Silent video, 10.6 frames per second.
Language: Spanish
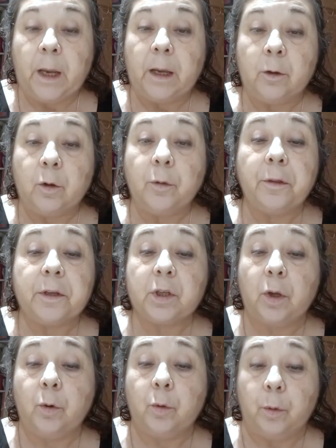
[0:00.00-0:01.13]
Entonces,
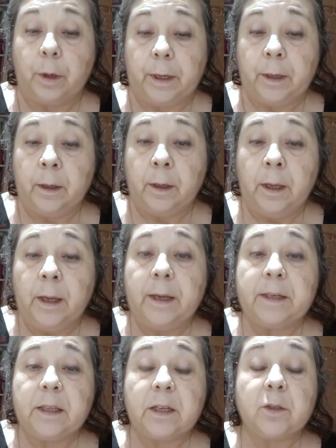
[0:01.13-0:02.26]
¿qué ocurre? Que
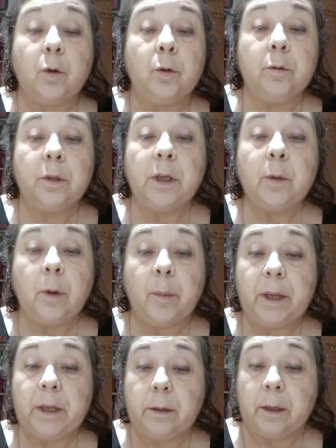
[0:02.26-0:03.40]
estás
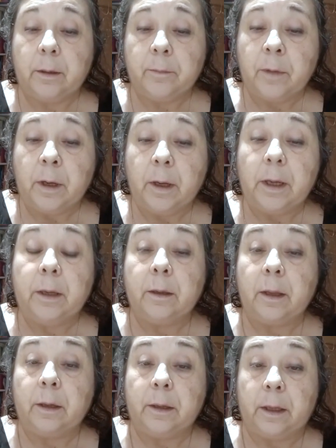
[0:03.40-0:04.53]
continuamente
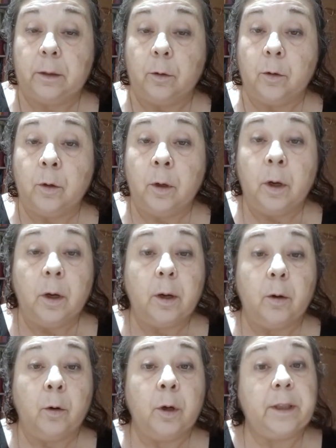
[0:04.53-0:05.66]
intentando o que